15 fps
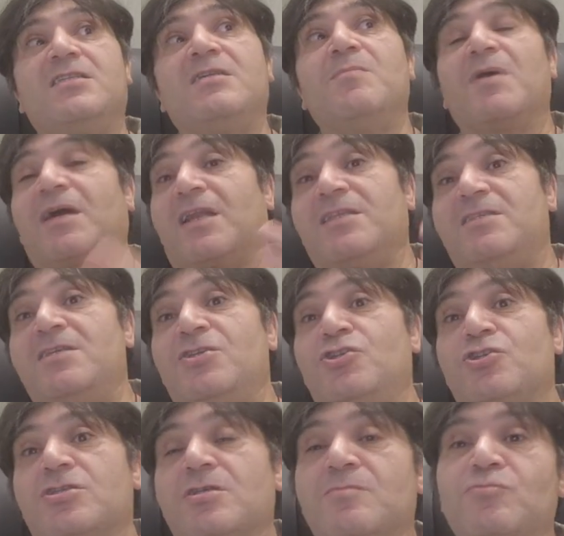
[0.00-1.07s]

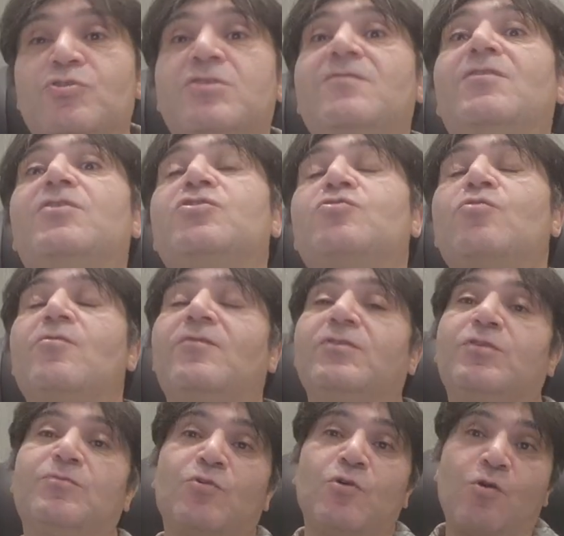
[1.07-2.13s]
демократическому
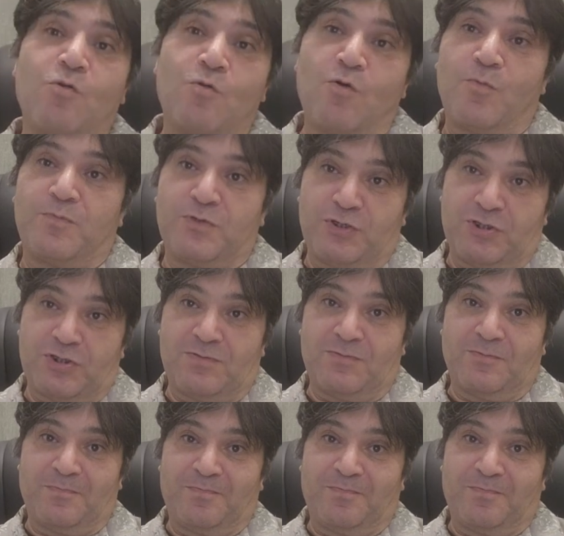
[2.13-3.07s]
цивилизованному обществу.